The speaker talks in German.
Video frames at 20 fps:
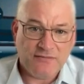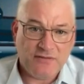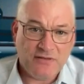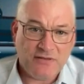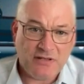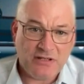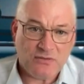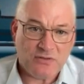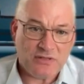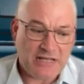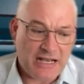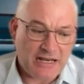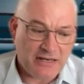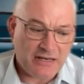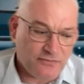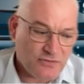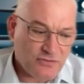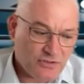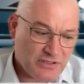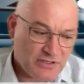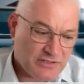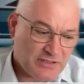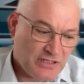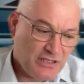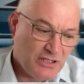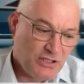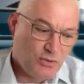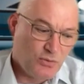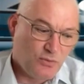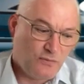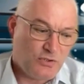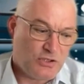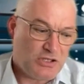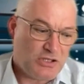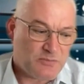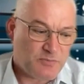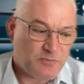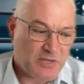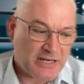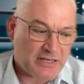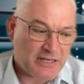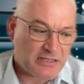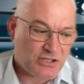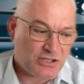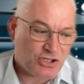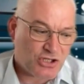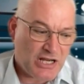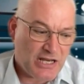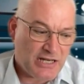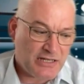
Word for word: Wie wenn du sagen würdest, du würdest praktisch